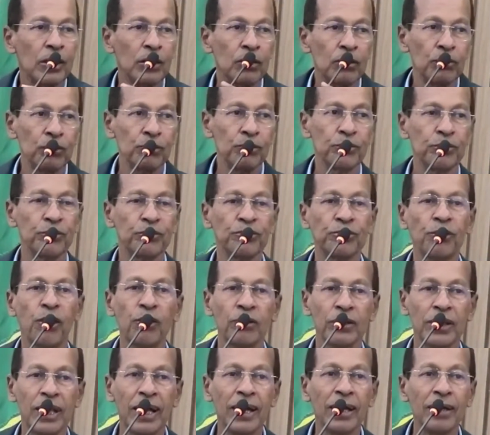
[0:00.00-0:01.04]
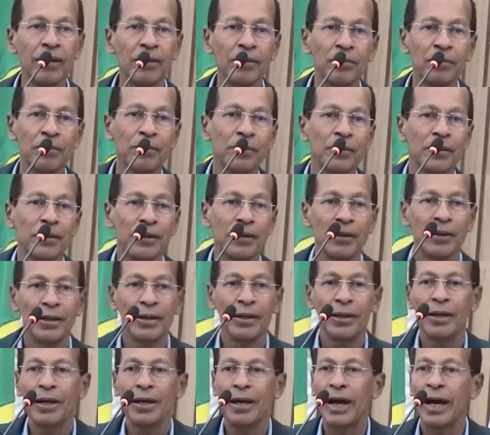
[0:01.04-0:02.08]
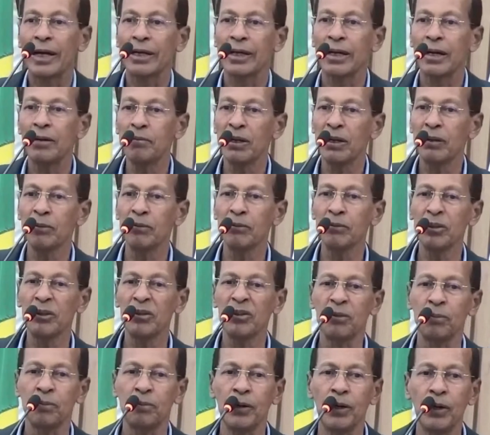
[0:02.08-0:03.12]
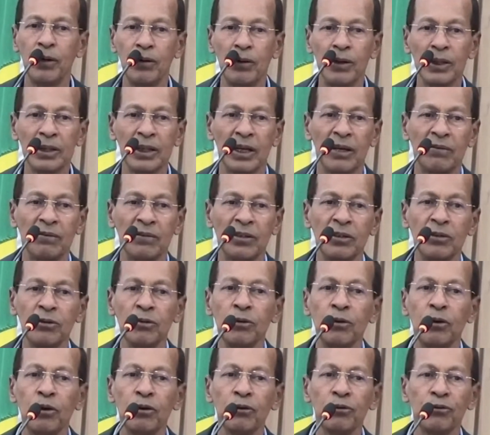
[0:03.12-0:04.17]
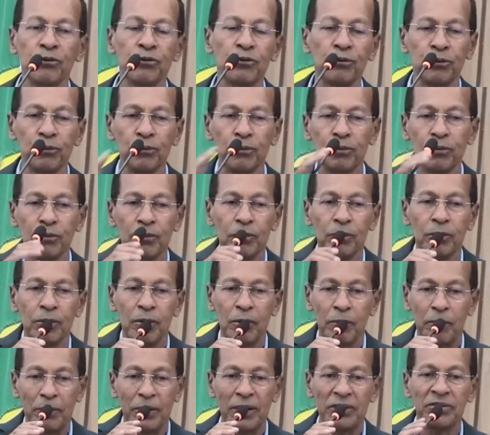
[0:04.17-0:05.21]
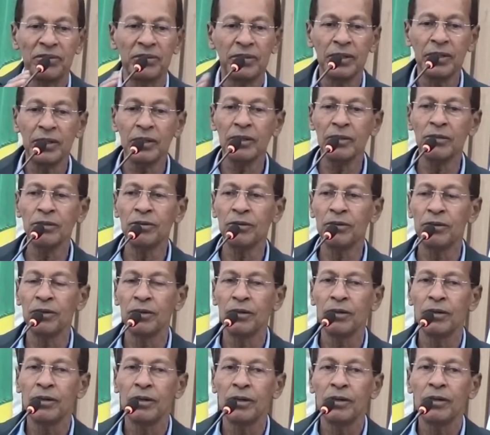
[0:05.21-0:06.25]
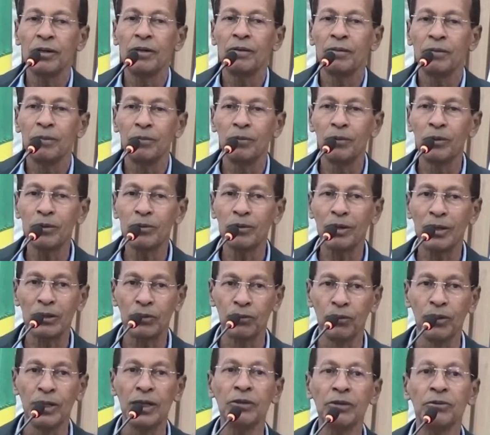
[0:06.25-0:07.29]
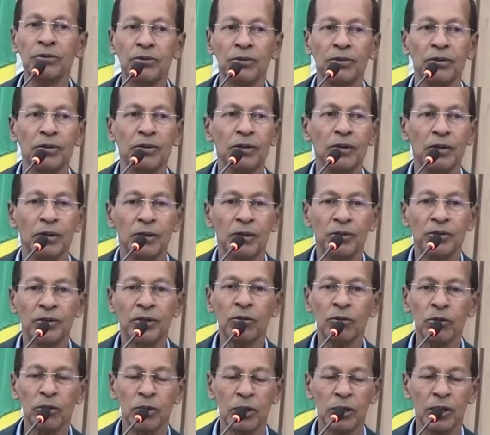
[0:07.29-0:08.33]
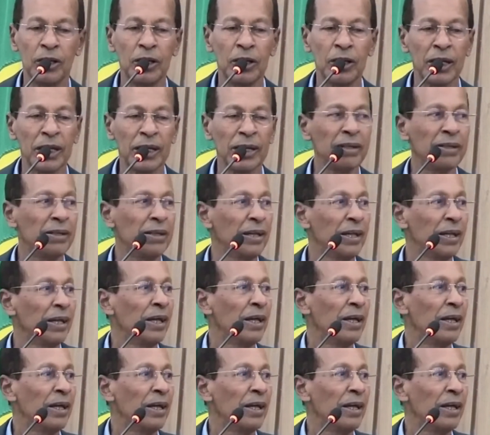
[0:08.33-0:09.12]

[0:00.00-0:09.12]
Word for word: Quero saudar a Câmara Municipal através do nosso presidente, muito atuante, Chico de Dega.